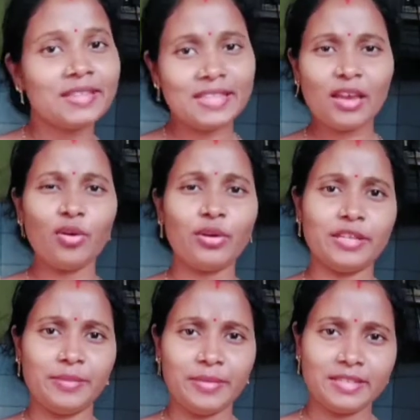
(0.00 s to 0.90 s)
দিয়ে হয়ে
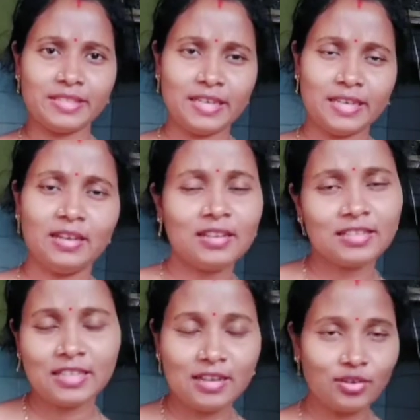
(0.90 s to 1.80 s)
যাবে আজকে
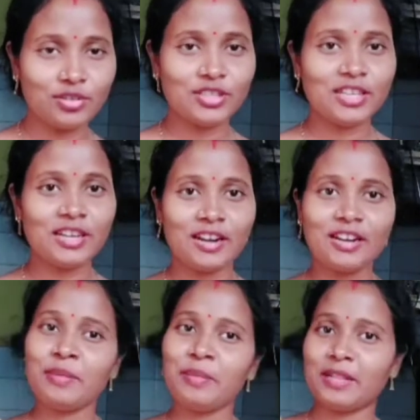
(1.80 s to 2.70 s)
যা হয়েছে
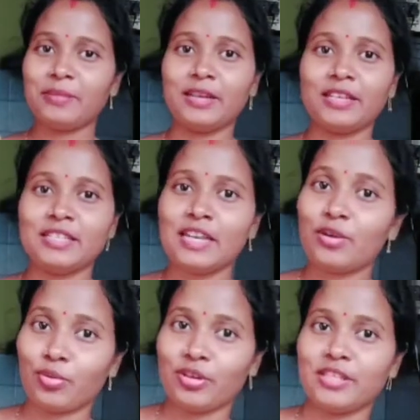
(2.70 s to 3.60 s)
রান্না বাদ বাকি যা
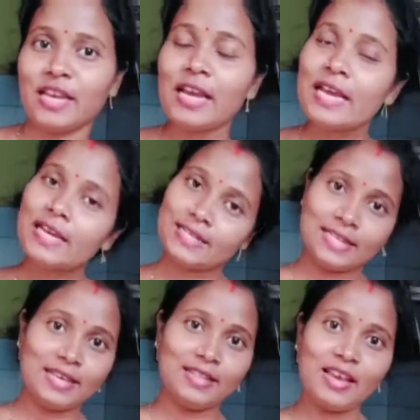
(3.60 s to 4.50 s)
রয়েছে
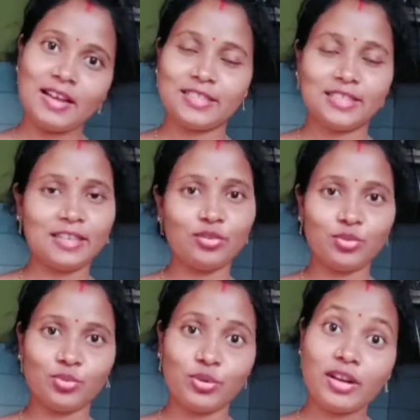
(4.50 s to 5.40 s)
সেই দিয়ে আজকে
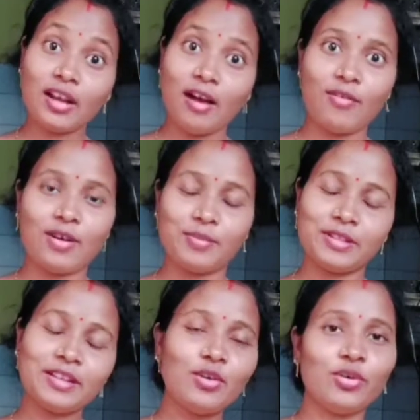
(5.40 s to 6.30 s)
দুপুরের খাওয়া
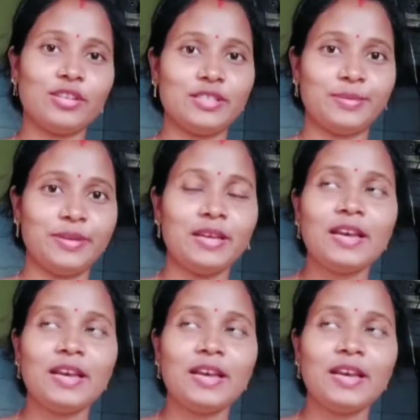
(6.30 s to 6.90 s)
আমাদের হয়ে যাবে